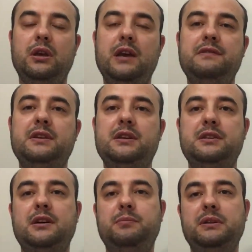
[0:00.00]
evdeki
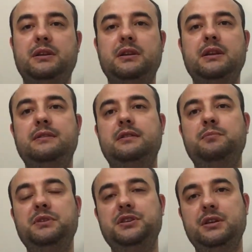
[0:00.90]
kitaplarını
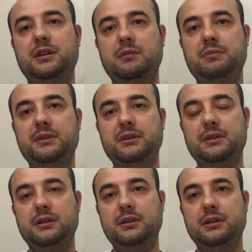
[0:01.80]
getirip iş yerine bir
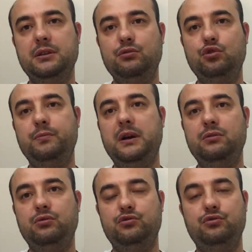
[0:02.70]
e,
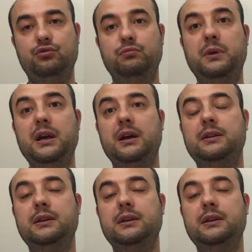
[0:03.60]
kütüphane oluşturdu. Bayağı